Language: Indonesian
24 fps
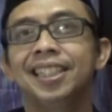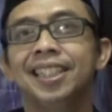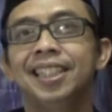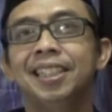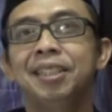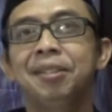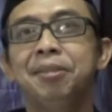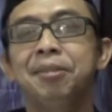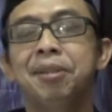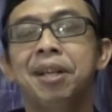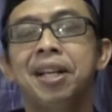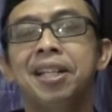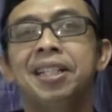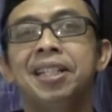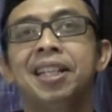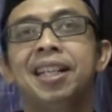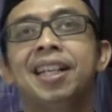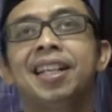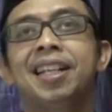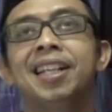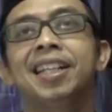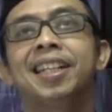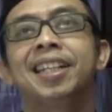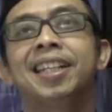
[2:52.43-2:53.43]
itu
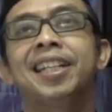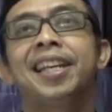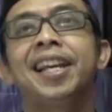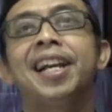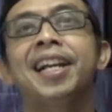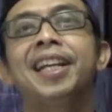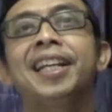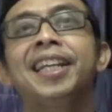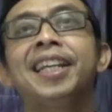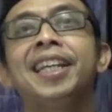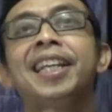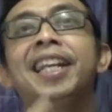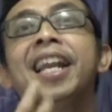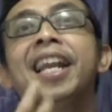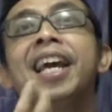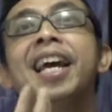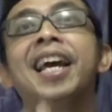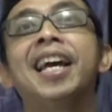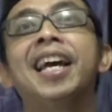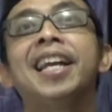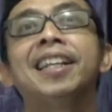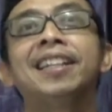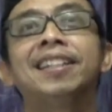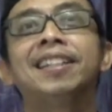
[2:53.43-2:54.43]
adalah
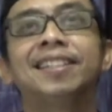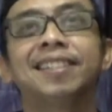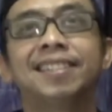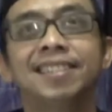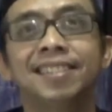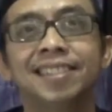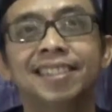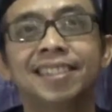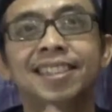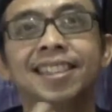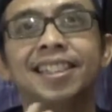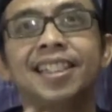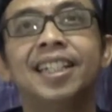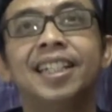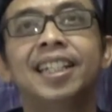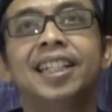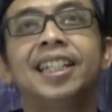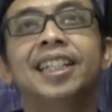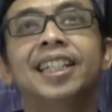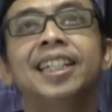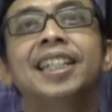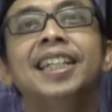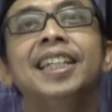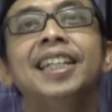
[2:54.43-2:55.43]
keyakinan
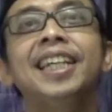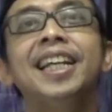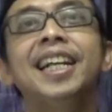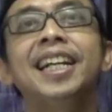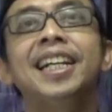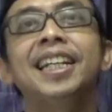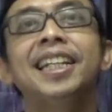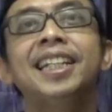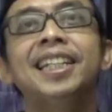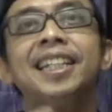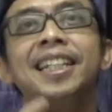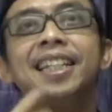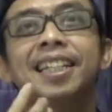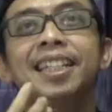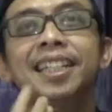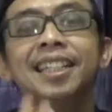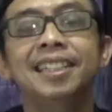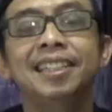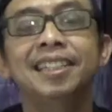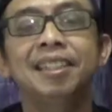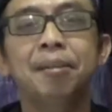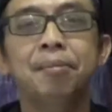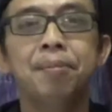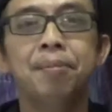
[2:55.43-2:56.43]
keyakinan
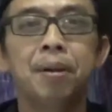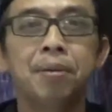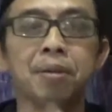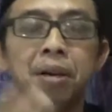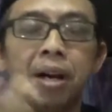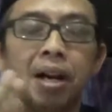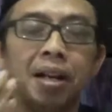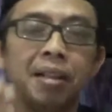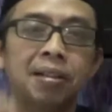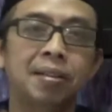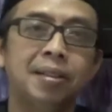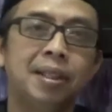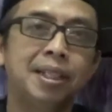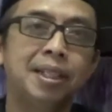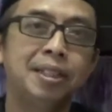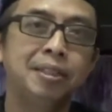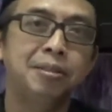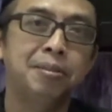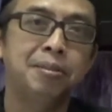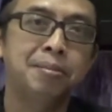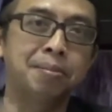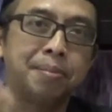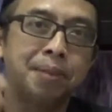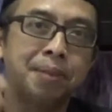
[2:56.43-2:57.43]
kita bahwa Allah
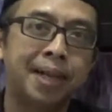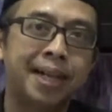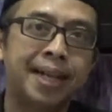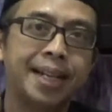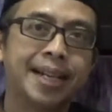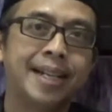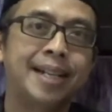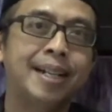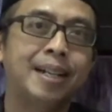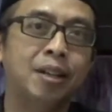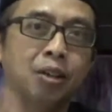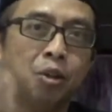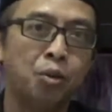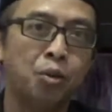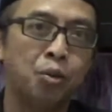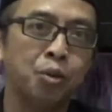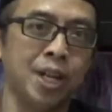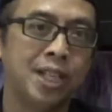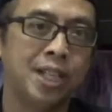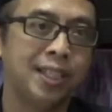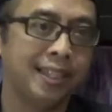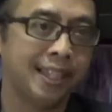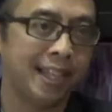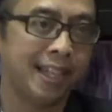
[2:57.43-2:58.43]
itu maha
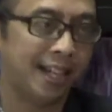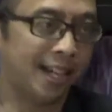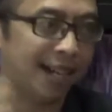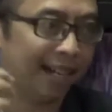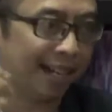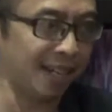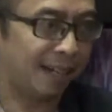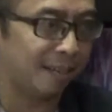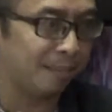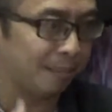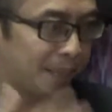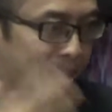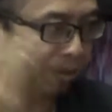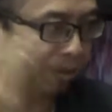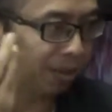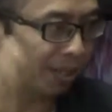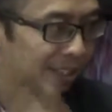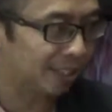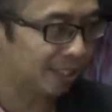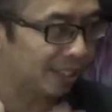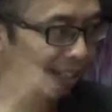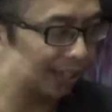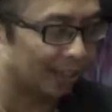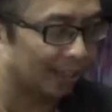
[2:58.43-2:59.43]
kuat yang akan menguatkan
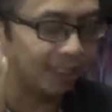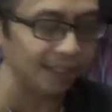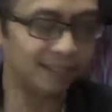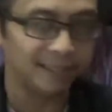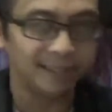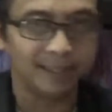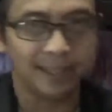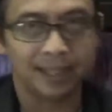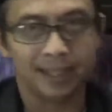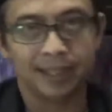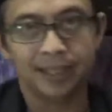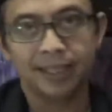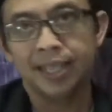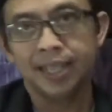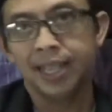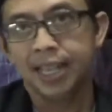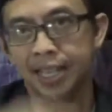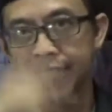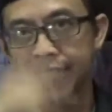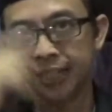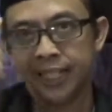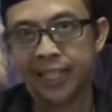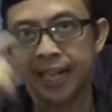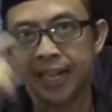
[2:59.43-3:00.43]

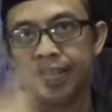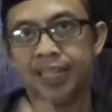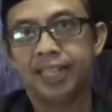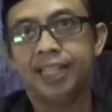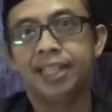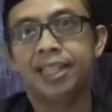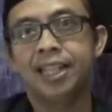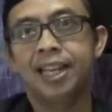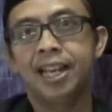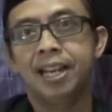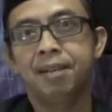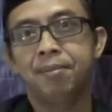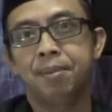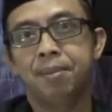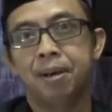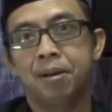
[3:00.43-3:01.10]
keyakinan